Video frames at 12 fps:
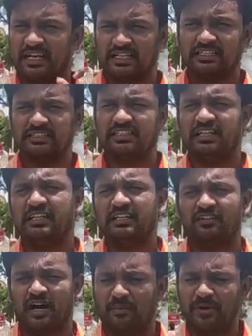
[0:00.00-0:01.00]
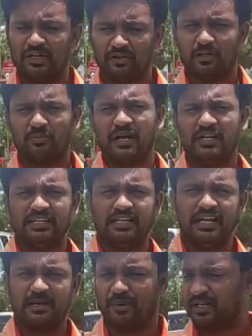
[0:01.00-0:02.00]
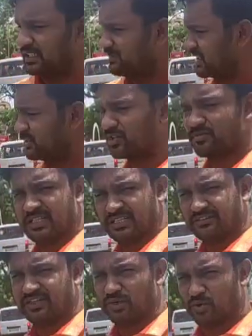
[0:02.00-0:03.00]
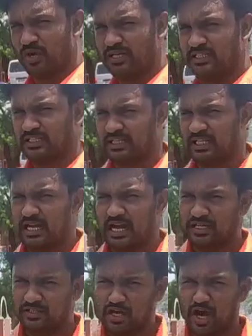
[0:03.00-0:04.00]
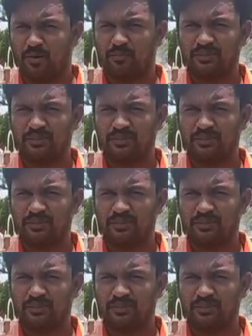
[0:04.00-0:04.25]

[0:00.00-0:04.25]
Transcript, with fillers: கிழக்கு தெரு அப்படின்ற ஒரு பகுதியில் பக்கத்தில் பார்த்திங்கன்னா ஒரு மதுரை கோயில் இருக்குது அதுக்கு